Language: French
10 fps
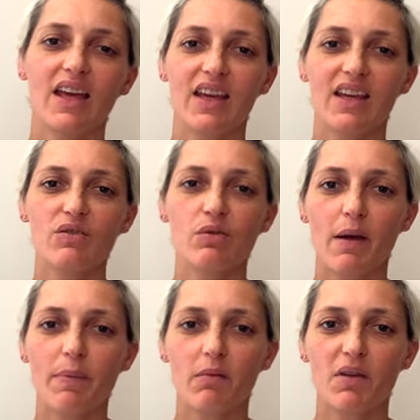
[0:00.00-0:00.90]
Et
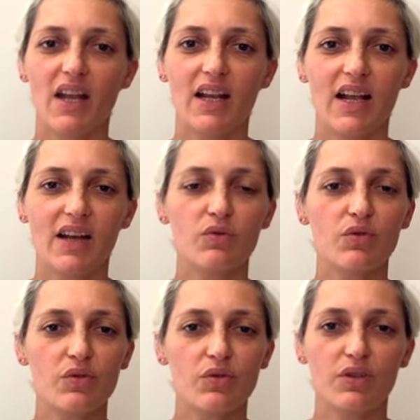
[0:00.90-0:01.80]
cela permet à l'élève de
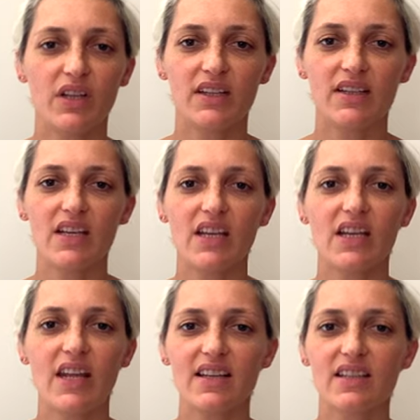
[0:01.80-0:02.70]
se connecter et
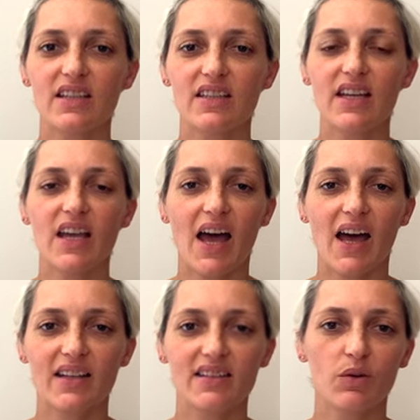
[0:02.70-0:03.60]
d'accéder
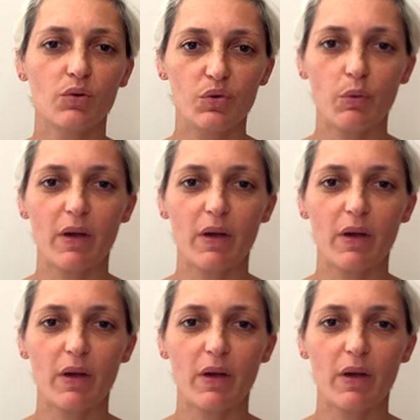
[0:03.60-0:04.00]
à des retours